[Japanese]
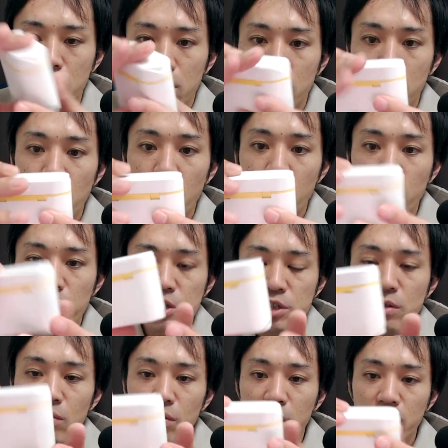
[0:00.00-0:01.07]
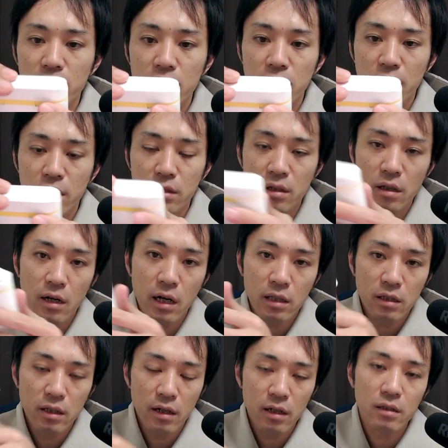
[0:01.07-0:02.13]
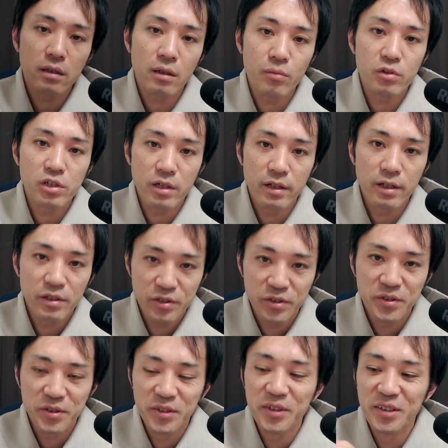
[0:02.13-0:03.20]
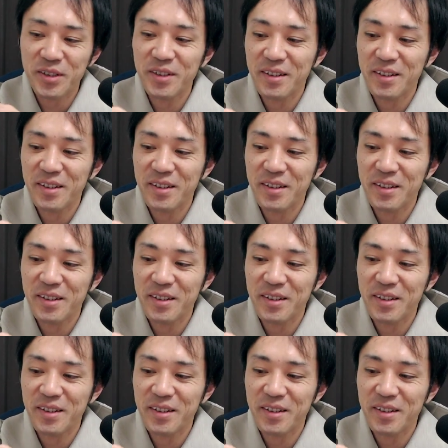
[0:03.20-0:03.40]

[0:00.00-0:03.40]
まあこれ白が出てなかったら買ってなかったかもしれないです